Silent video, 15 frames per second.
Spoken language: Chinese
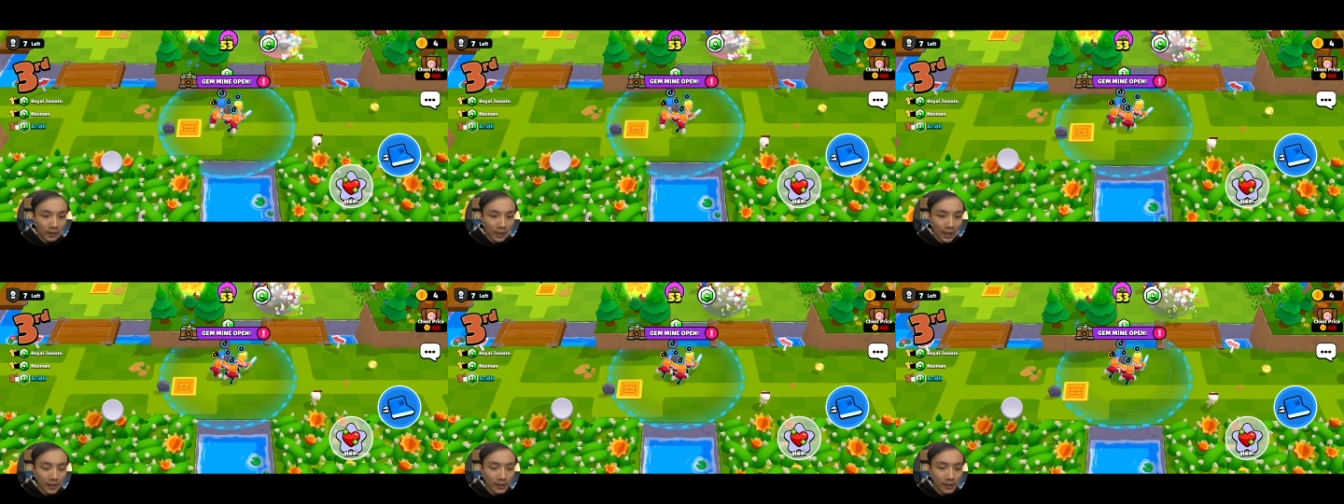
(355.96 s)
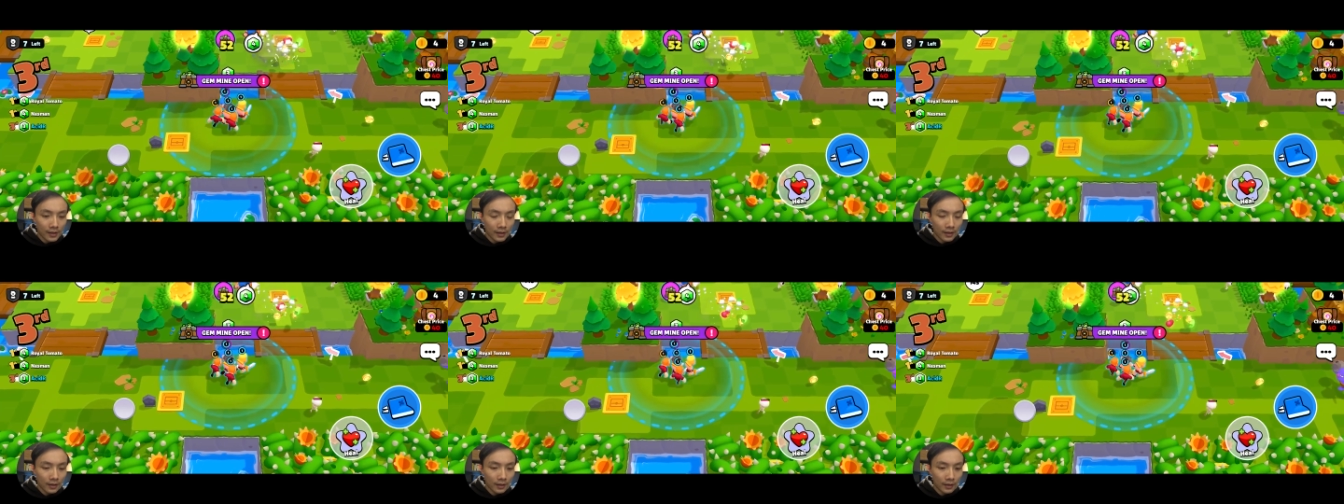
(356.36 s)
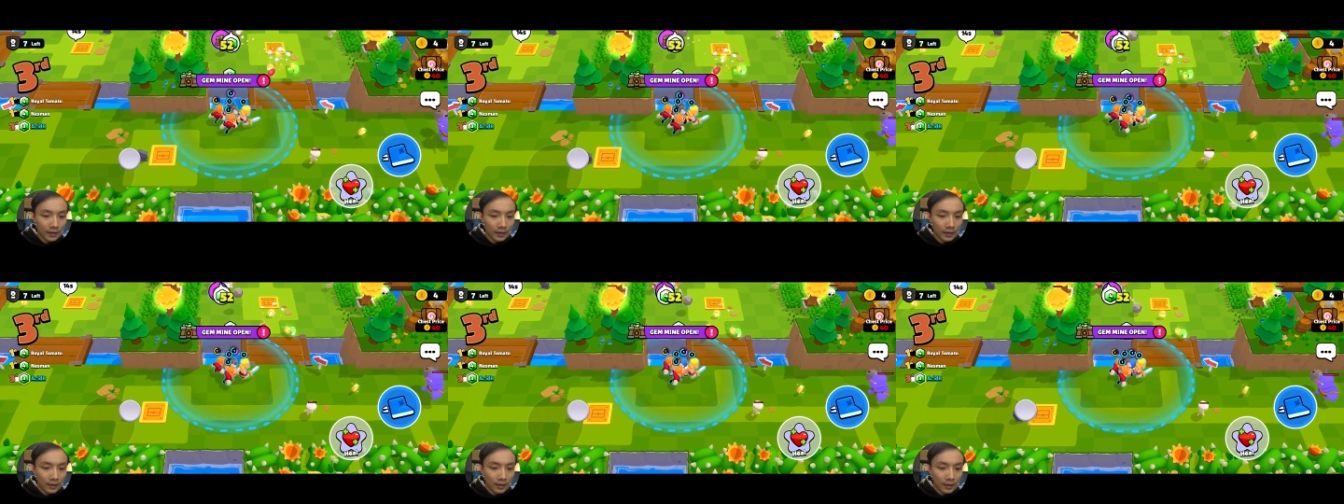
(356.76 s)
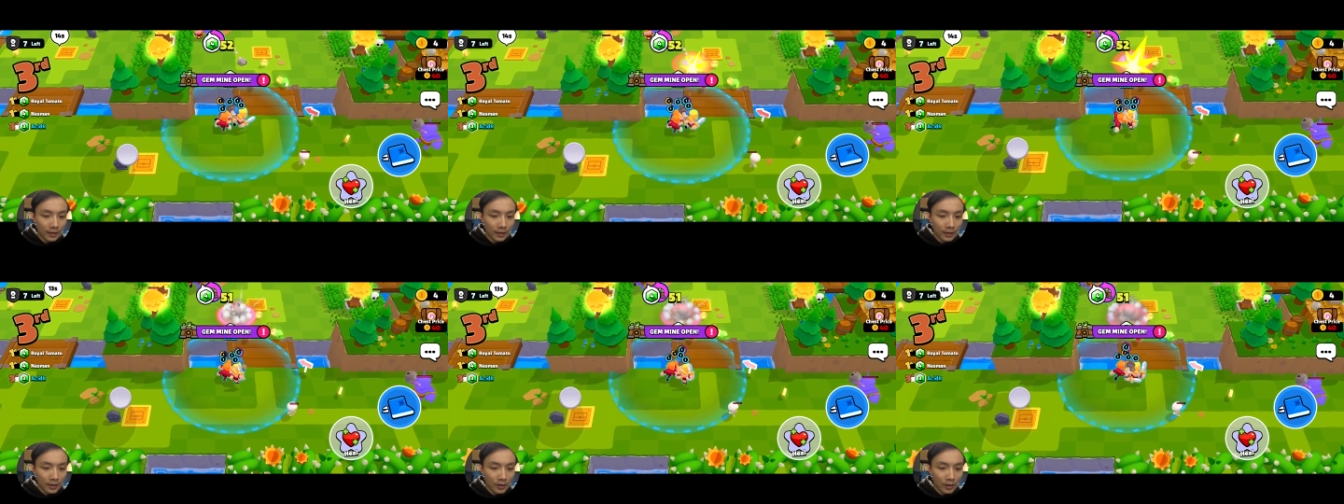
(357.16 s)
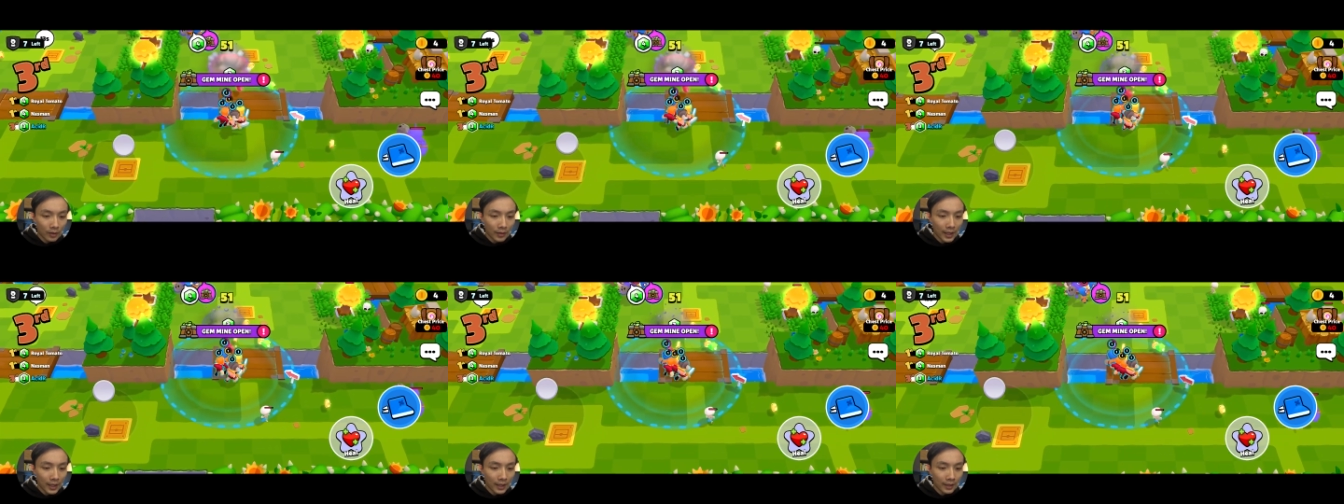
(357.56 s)
，yes，
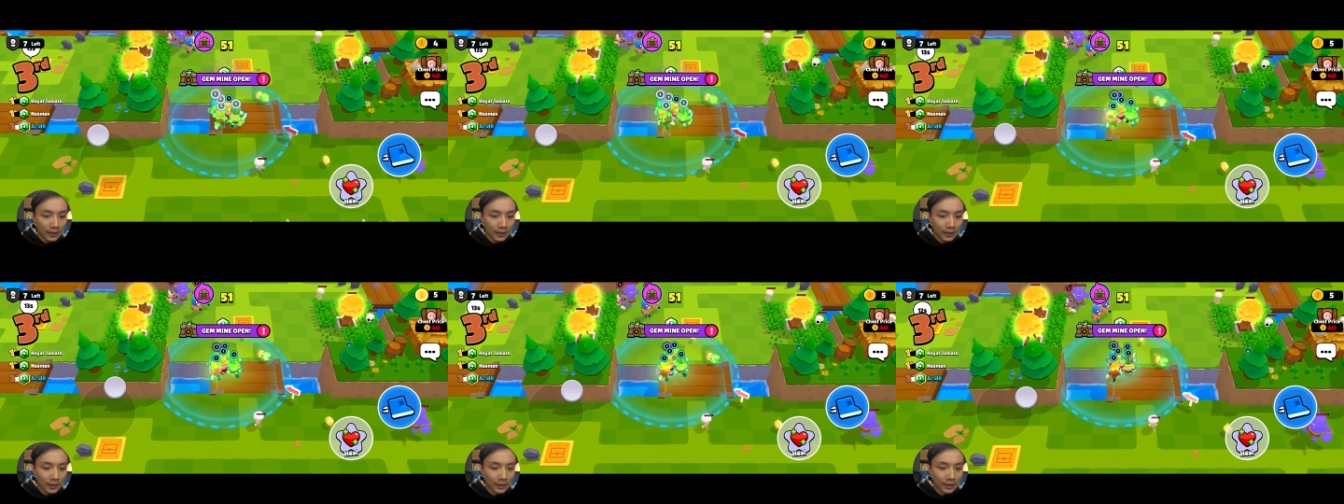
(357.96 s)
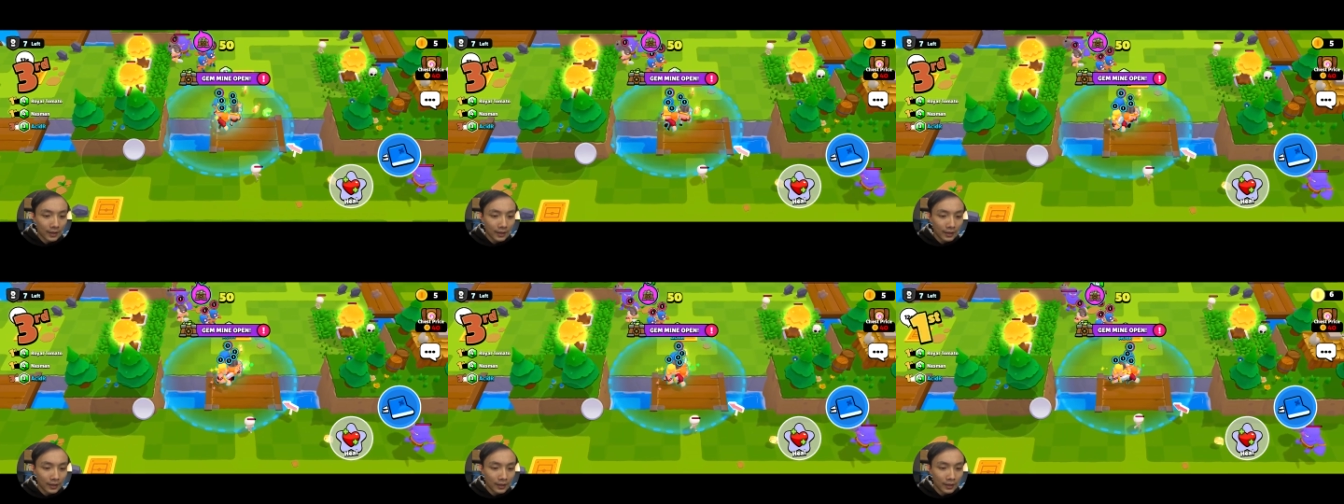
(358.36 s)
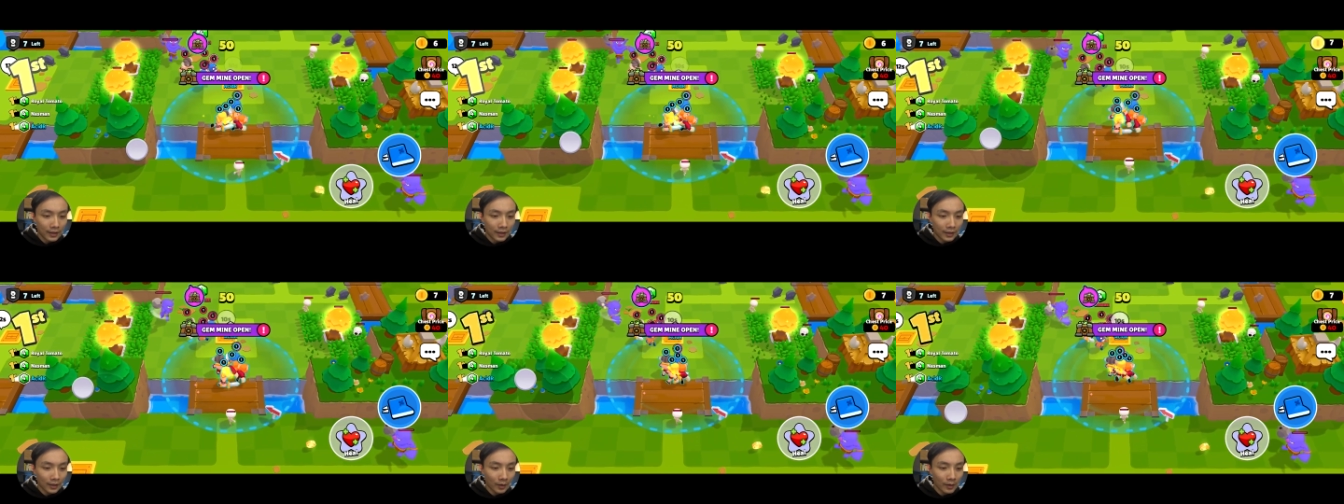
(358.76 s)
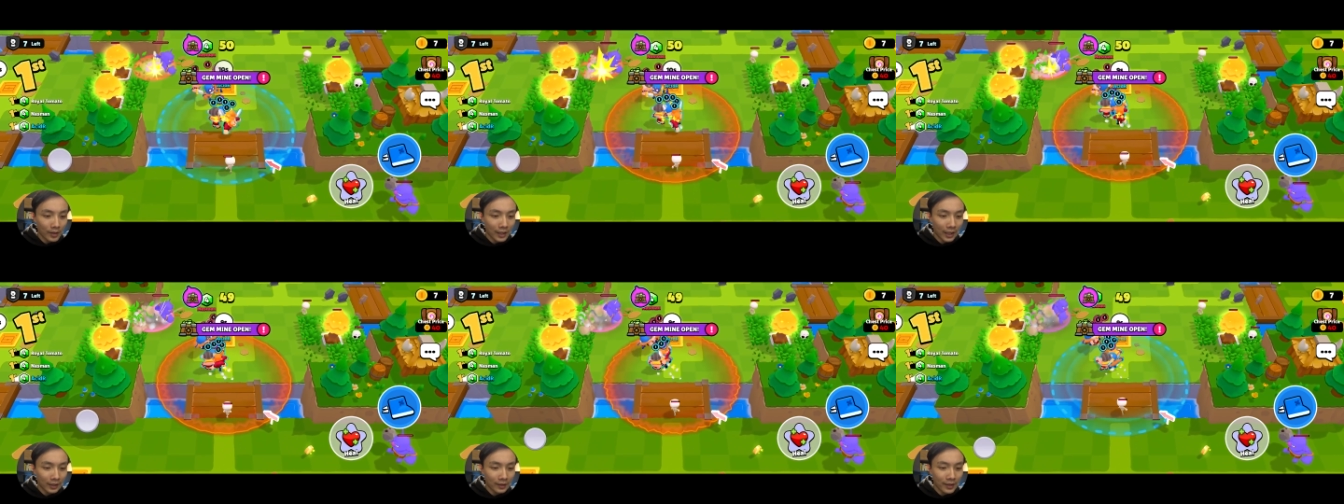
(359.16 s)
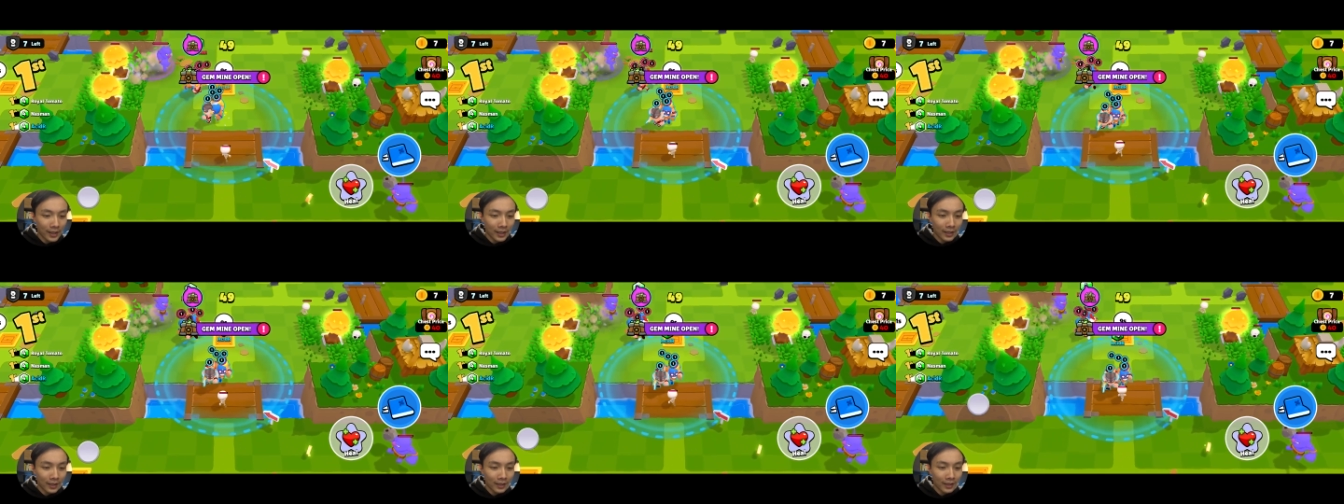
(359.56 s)
冲啊，嗯，投资他的东
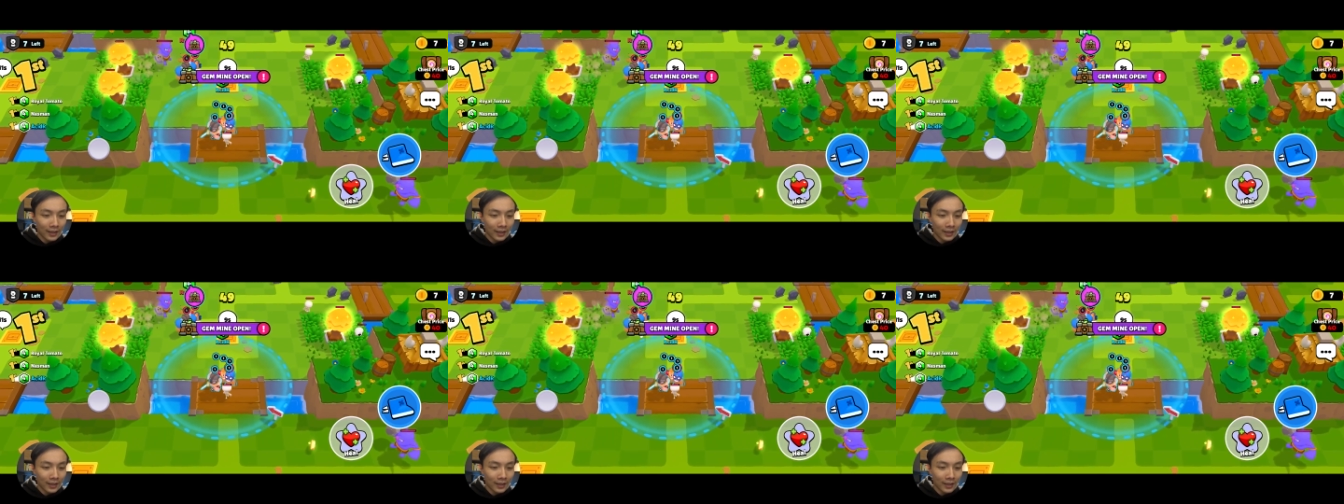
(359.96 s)
西，